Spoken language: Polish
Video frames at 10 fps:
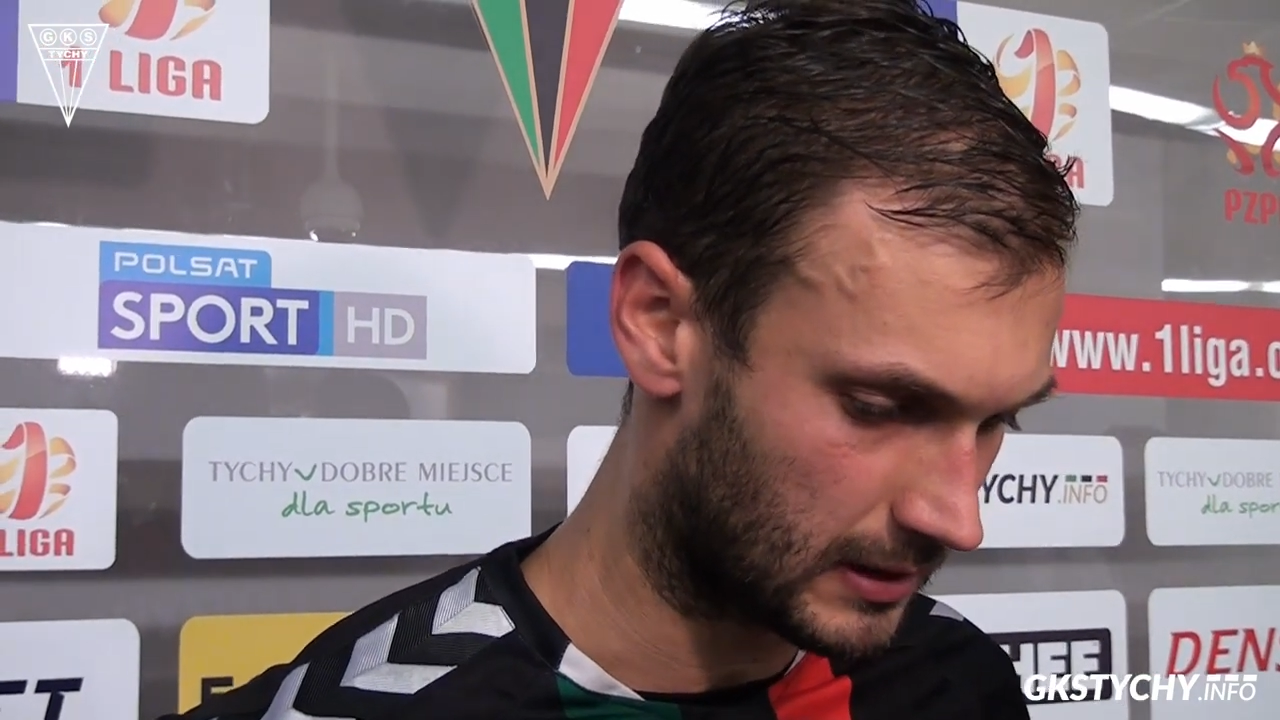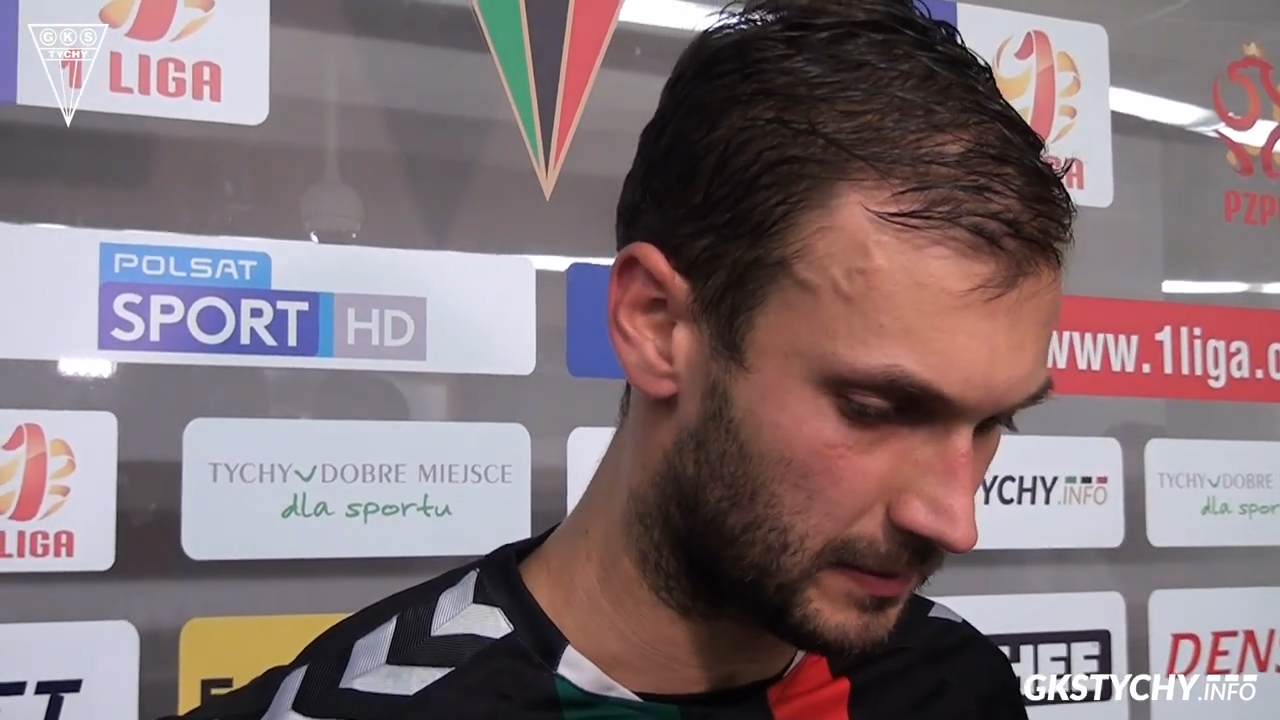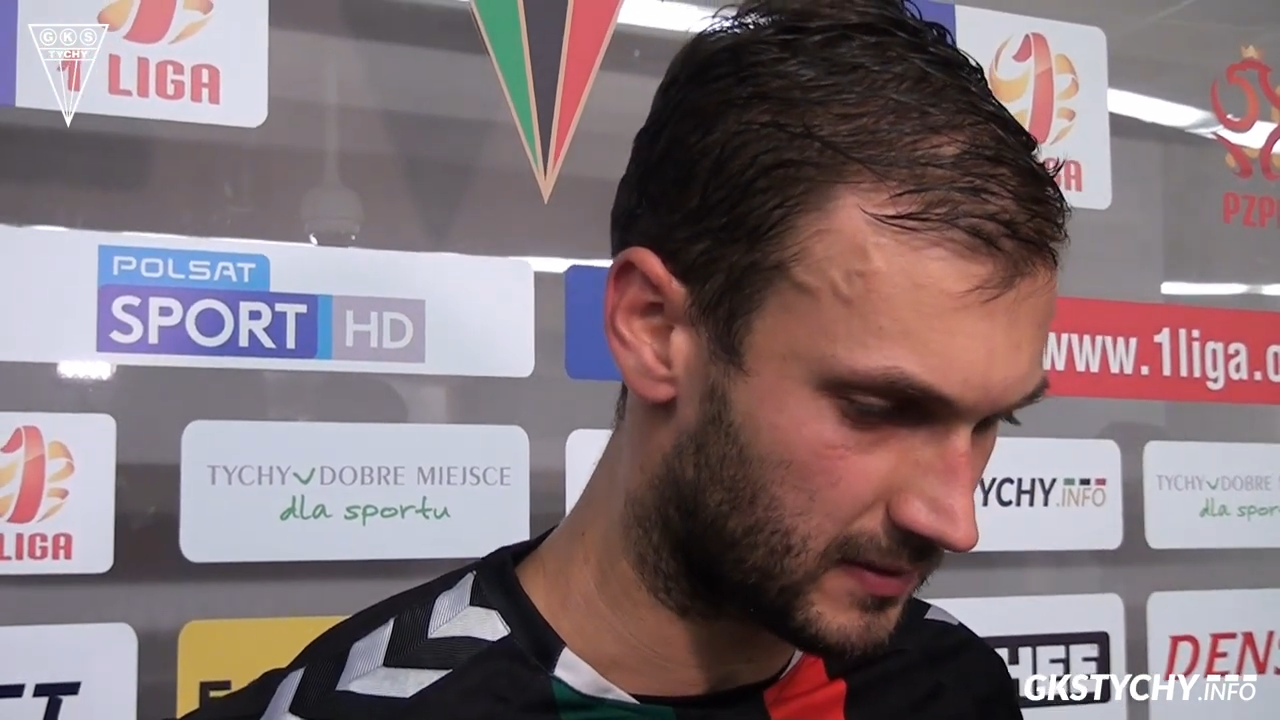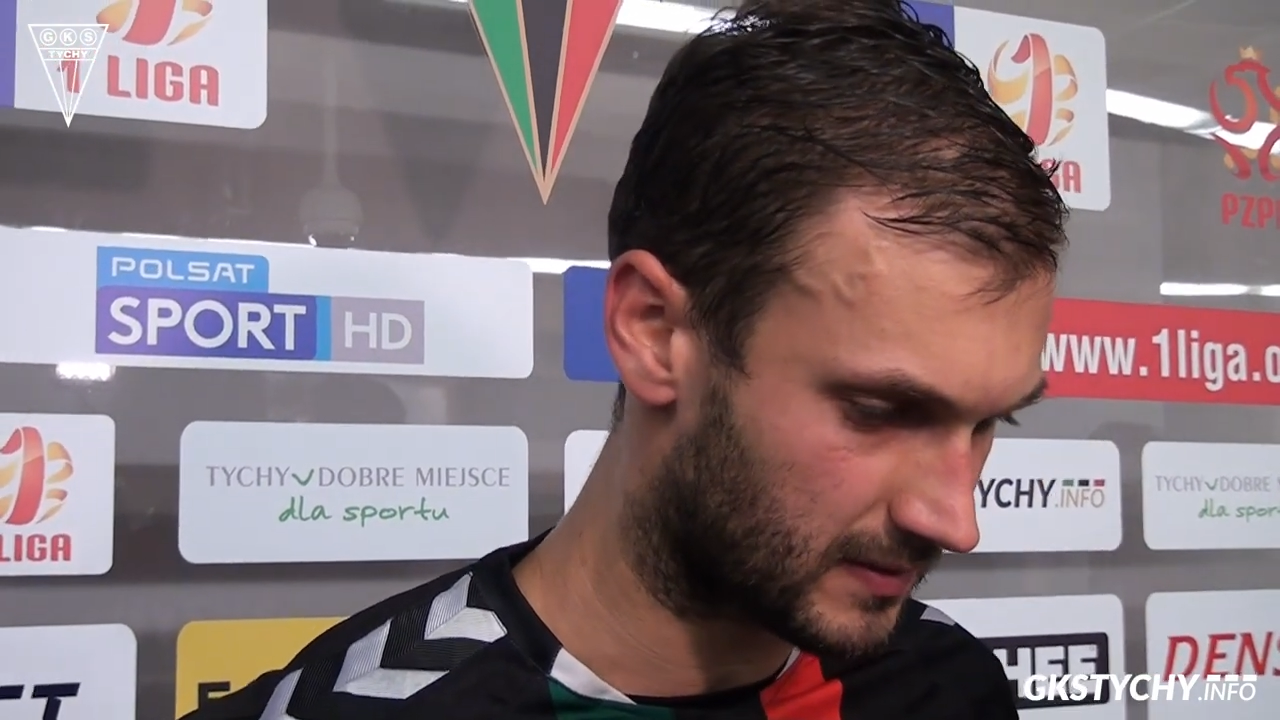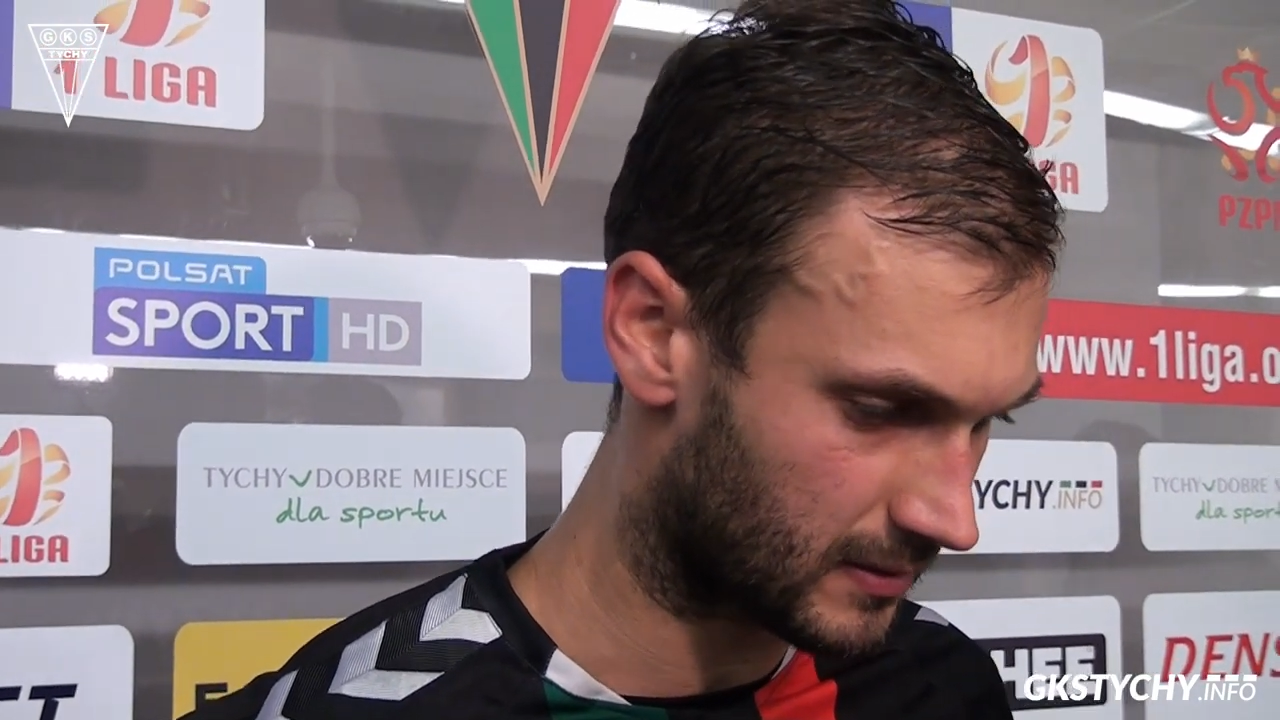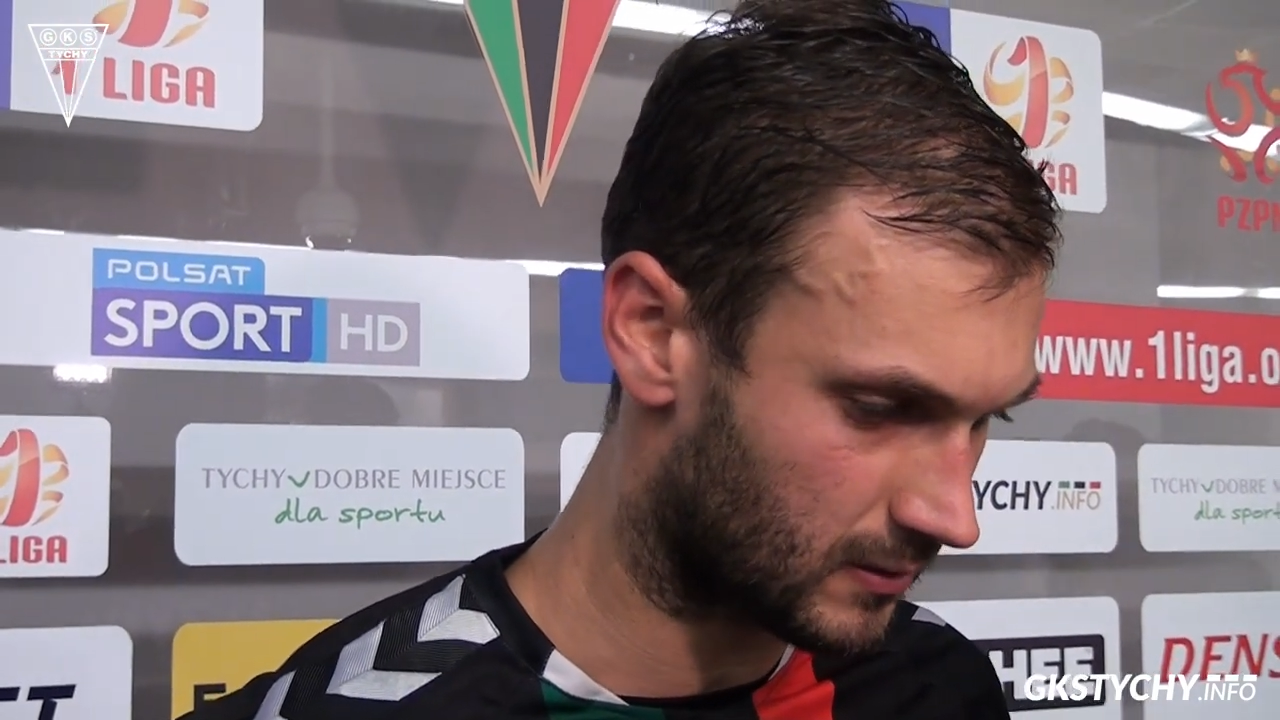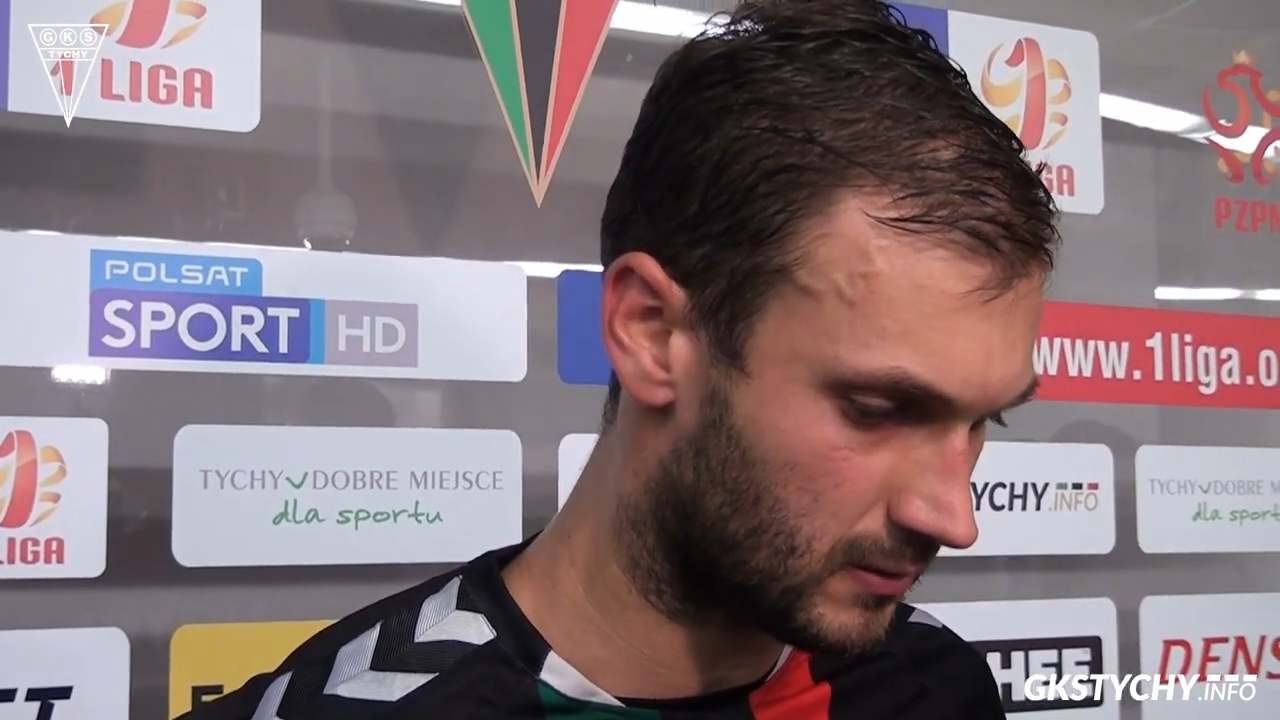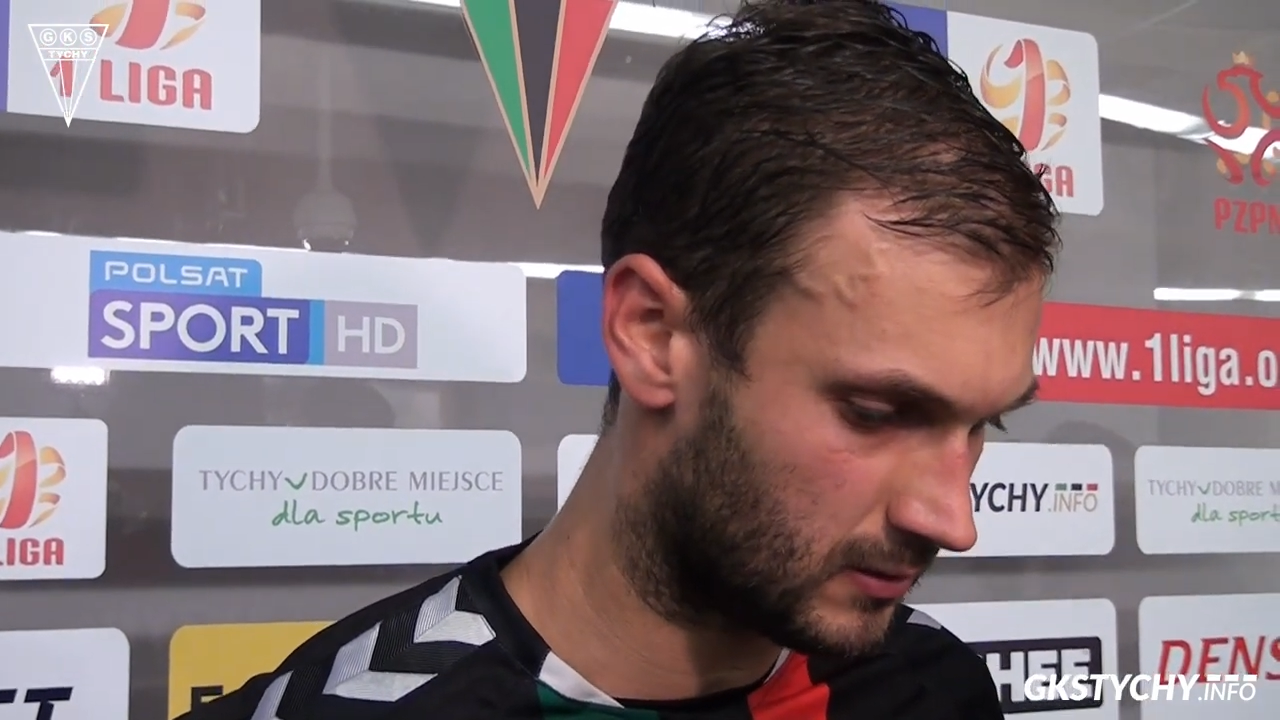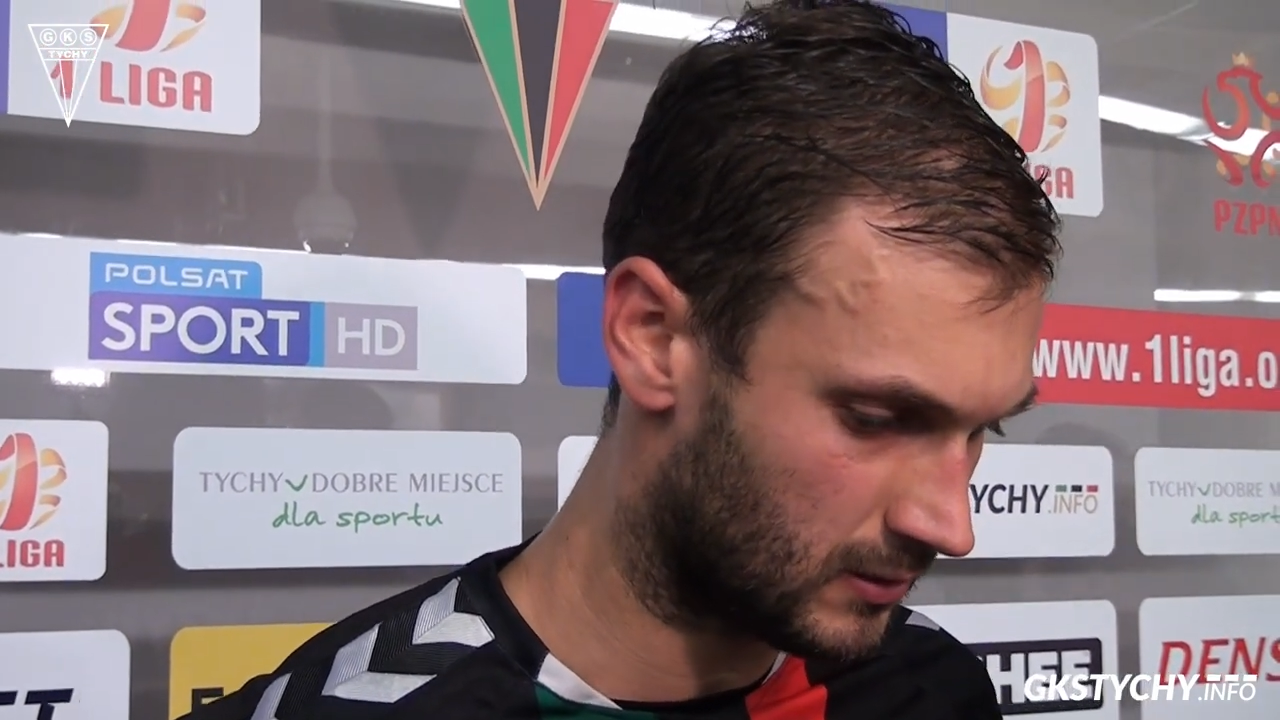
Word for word: na pewno z tego